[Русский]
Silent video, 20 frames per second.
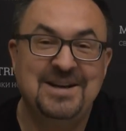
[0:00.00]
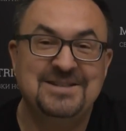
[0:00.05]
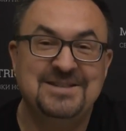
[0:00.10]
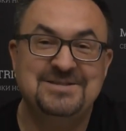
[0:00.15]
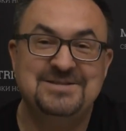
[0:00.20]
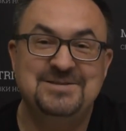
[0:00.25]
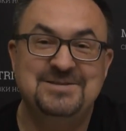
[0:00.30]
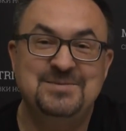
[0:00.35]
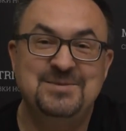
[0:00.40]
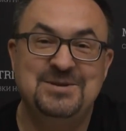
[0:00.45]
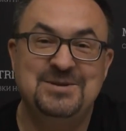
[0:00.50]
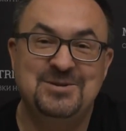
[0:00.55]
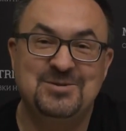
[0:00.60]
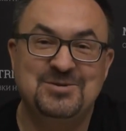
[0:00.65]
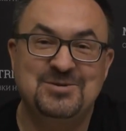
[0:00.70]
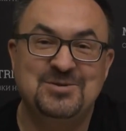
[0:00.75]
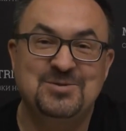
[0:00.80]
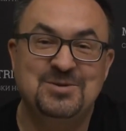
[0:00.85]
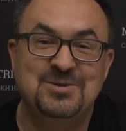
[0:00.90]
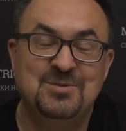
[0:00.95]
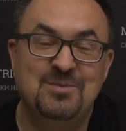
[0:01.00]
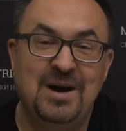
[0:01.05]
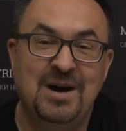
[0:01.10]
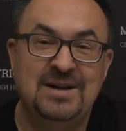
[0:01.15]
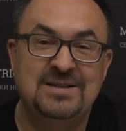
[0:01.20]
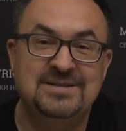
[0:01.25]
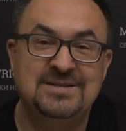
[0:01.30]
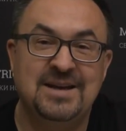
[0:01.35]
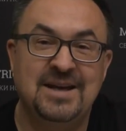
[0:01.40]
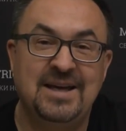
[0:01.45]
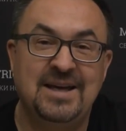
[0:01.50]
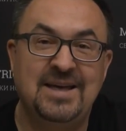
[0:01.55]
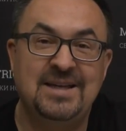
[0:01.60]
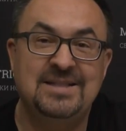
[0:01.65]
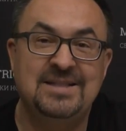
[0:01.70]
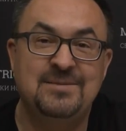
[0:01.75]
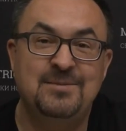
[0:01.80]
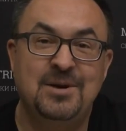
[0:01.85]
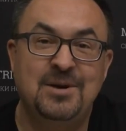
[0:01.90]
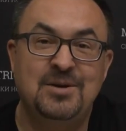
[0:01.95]
Дмитрий уже улыбается, и
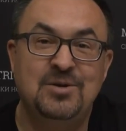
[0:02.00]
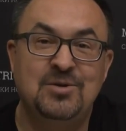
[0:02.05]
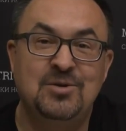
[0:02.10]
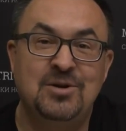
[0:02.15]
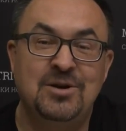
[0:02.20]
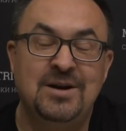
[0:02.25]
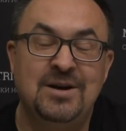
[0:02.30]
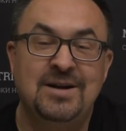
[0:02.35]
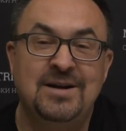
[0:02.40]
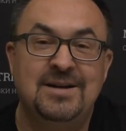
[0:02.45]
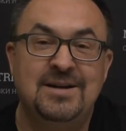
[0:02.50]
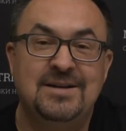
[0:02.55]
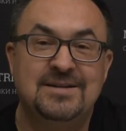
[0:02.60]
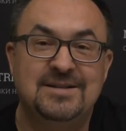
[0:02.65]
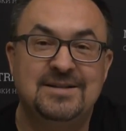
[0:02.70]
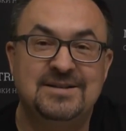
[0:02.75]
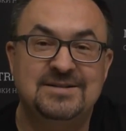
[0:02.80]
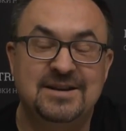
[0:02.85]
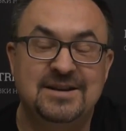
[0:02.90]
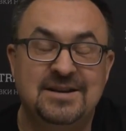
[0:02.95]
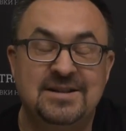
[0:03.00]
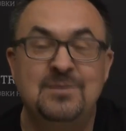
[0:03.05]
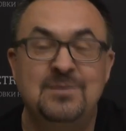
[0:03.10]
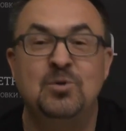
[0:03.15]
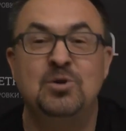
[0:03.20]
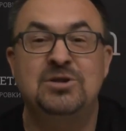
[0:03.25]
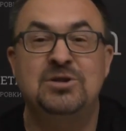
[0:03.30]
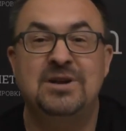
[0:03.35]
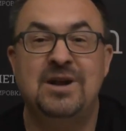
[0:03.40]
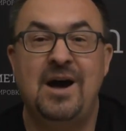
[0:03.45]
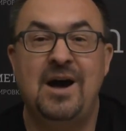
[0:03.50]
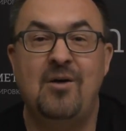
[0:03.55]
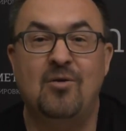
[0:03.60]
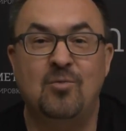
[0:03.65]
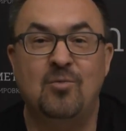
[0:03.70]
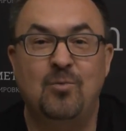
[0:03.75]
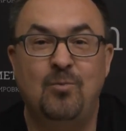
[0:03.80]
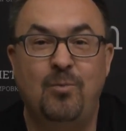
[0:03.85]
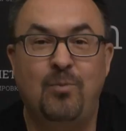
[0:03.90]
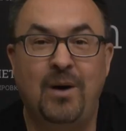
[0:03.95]
это мое так сказать, это мой
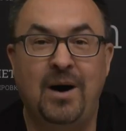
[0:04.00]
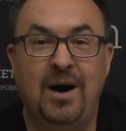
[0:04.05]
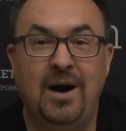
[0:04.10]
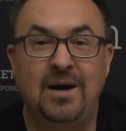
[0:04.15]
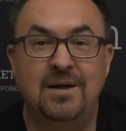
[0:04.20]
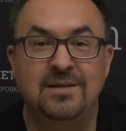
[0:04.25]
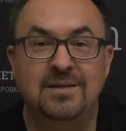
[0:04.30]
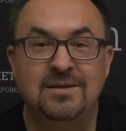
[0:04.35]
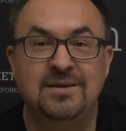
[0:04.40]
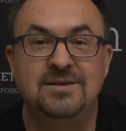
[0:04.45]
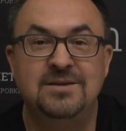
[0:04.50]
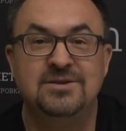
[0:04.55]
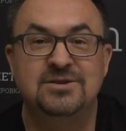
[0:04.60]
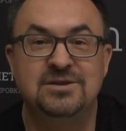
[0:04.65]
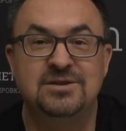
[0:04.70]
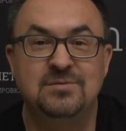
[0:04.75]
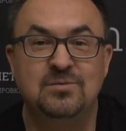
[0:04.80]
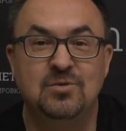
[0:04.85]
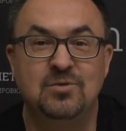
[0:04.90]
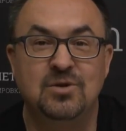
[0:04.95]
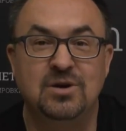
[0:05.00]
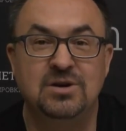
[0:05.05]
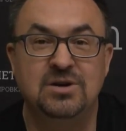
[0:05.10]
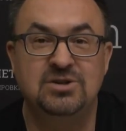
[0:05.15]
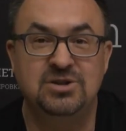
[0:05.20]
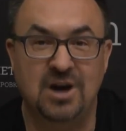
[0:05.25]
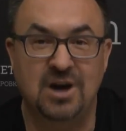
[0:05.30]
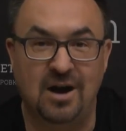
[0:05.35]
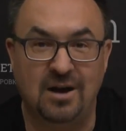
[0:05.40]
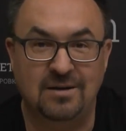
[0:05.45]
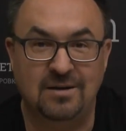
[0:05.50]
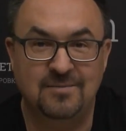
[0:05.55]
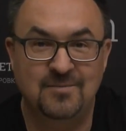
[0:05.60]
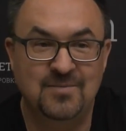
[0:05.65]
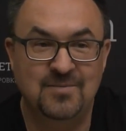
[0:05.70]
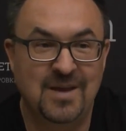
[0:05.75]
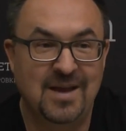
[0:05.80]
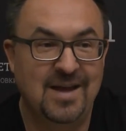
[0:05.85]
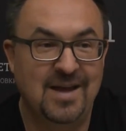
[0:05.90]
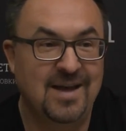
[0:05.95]
траур по нынешнему HR.
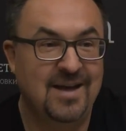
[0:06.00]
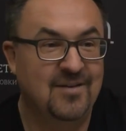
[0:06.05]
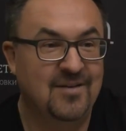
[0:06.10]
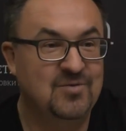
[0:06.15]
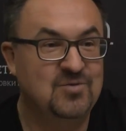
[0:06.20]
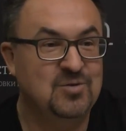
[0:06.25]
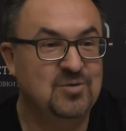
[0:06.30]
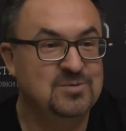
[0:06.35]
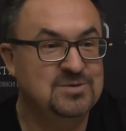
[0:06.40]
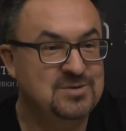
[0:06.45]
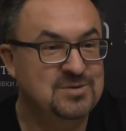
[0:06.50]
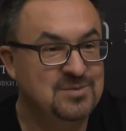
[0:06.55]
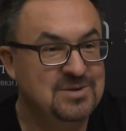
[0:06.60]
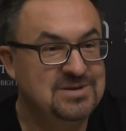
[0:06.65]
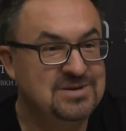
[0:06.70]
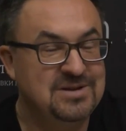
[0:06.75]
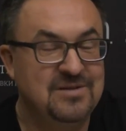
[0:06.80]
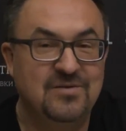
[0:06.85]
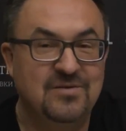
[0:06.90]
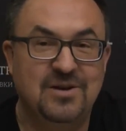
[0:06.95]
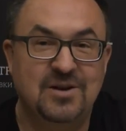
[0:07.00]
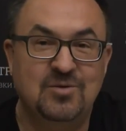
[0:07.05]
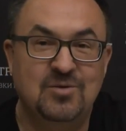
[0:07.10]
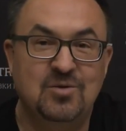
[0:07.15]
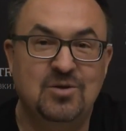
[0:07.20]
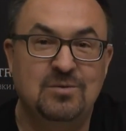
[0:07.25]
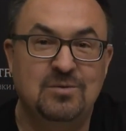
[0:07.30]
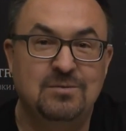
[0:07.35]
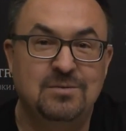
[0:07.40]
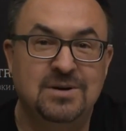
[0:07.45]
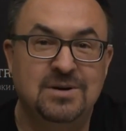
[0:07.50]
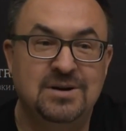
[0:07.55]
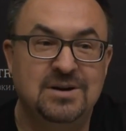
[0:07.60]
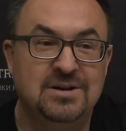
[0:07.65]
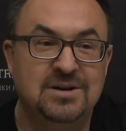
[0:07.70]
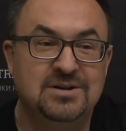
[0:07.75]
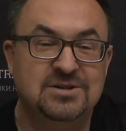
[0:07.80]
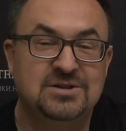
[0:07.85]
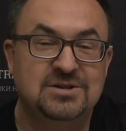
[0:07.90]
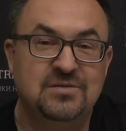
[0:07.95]
В том смысле, в котором
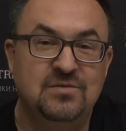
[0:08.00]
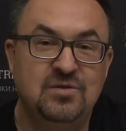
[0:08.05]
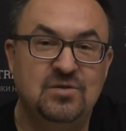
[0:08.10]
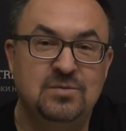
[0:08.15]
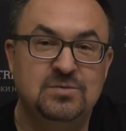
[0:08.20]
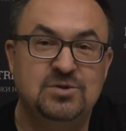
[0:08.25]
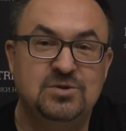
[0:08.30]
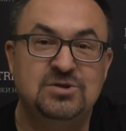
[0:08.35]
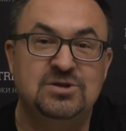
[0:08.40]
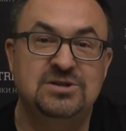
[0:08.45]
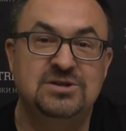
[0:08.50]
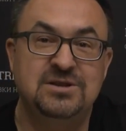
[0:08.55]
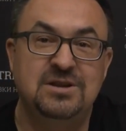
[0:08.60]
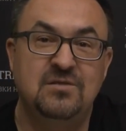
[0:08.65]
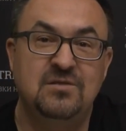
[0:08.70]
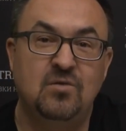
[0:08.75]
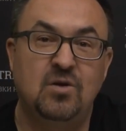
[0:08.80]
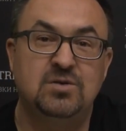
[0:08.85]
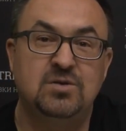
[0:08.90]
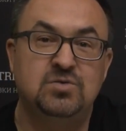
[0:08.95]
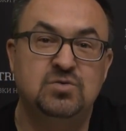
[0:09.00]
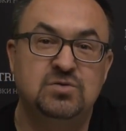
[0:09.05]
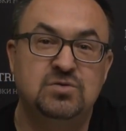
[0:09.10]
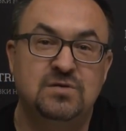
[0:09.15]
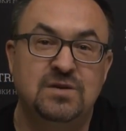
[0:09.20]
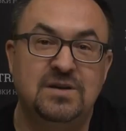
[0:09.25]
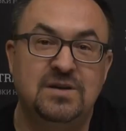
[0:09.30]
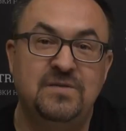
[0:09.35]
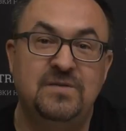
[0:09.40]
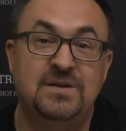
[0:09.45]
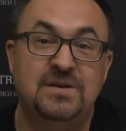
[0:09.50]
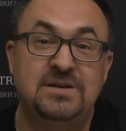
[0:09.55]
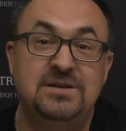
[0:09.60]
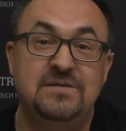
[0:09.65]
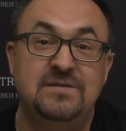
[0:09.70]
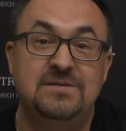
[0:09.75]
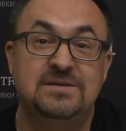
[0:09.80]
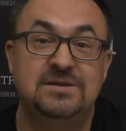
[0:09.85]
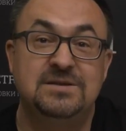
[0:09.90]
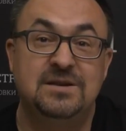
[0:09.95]
мы живем с точки зрения его отсутствия
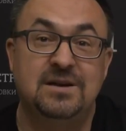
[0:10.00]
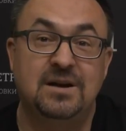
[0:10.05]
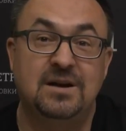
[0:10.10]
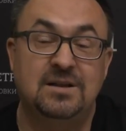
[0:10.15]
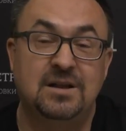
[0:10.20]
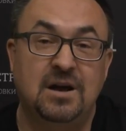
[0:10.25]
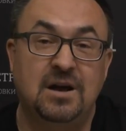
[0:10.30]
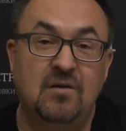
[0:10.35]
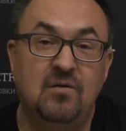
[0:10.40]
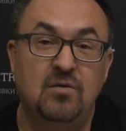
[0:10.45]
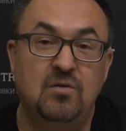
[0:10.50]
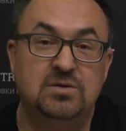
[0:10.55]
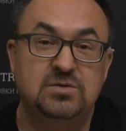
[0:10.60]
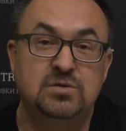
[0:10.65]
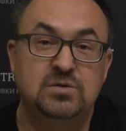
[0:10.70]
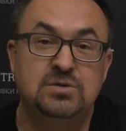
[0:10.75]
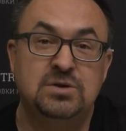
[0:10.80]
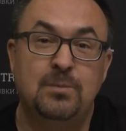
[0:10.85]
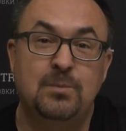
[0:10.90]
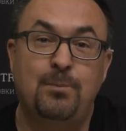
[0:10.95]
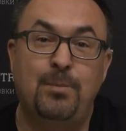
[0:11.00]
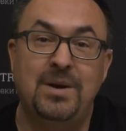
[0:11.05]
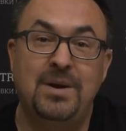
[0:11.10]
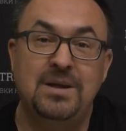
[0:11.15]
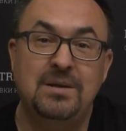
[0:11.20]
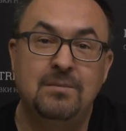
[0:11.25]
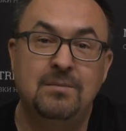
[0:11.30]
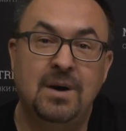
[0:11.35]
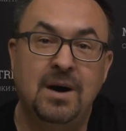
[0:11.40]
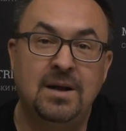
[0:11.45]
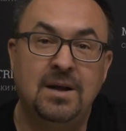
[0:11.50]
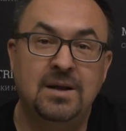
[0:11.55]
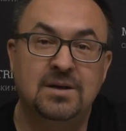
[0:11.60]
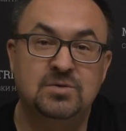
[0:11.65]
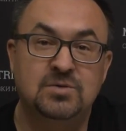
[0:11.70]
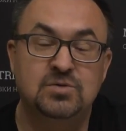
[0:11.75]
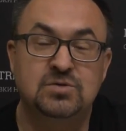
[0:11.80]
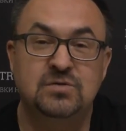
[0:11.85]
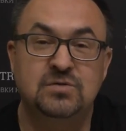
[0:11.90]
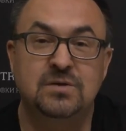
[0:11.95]
эффективности как такового, отсутствия понимания,
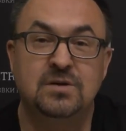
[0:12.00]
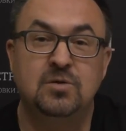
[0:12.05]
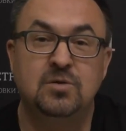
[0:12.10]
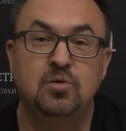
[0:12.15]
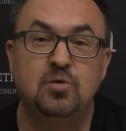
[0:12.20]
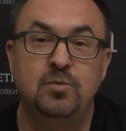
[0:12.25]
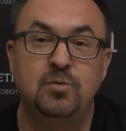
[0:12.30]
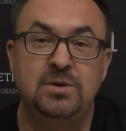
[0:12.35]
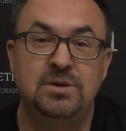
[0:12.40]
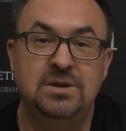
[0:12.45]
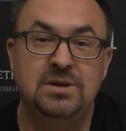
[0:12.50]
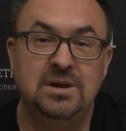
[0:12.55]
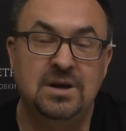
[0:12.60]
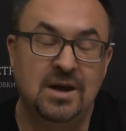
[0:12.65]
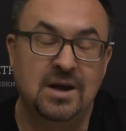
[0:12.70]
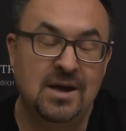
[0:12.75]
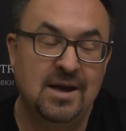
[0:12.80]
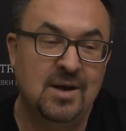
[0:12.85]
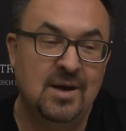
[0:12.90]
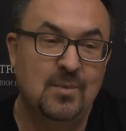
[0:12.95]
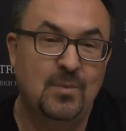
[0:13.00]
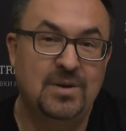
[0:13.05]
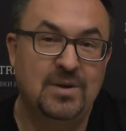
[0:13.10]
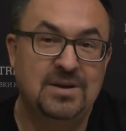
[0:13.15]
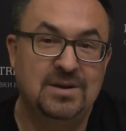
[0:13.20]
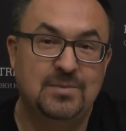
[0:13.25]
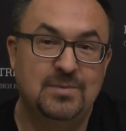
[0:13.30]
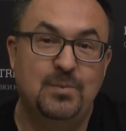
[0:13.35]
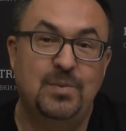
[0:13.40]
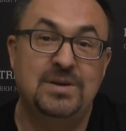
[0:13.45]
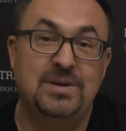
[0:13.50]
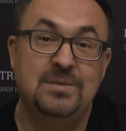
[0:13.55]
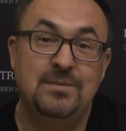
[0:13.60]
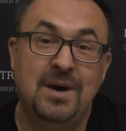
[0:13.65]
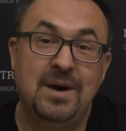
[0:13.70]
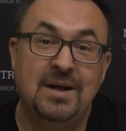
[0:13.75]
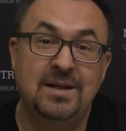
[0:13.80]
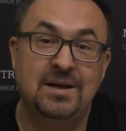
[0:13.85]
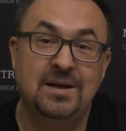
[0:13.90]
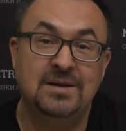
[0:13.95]
отсутствия глубины, пони
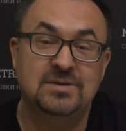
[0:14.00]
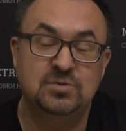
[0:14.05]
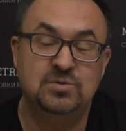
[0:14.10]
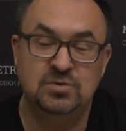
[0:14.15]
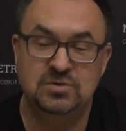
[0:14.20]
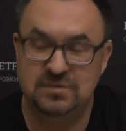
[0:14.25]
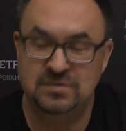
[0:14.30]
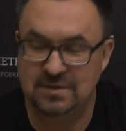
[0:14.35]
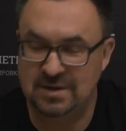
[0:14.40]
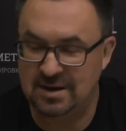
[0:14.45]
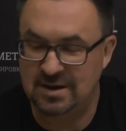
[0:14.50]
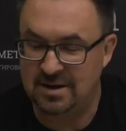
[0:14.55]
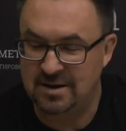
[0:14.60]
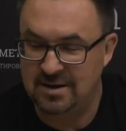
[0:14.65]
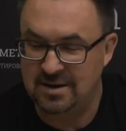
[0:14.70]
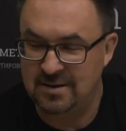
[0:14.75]
понимания, отсутствия